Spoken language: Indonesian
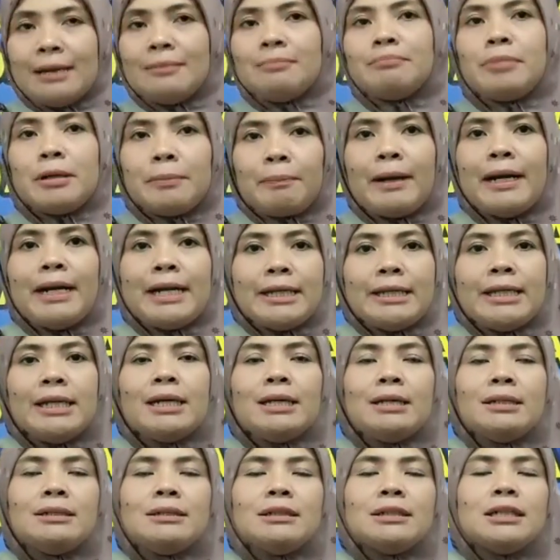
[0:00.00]
Per panennya
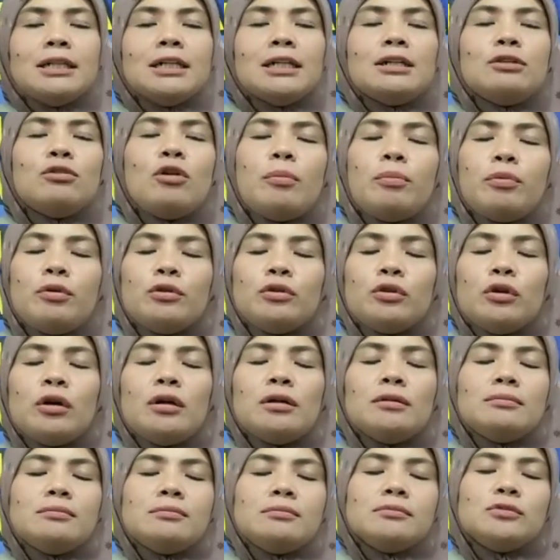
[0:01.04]
eh, uh, 20 ton
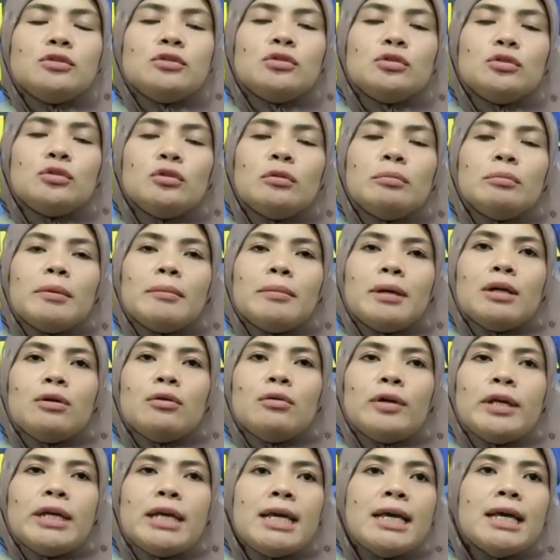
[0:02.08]
untuk
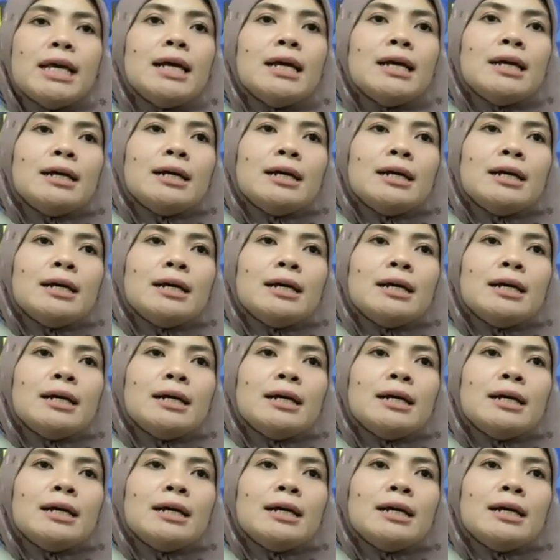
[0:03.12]
memenuhi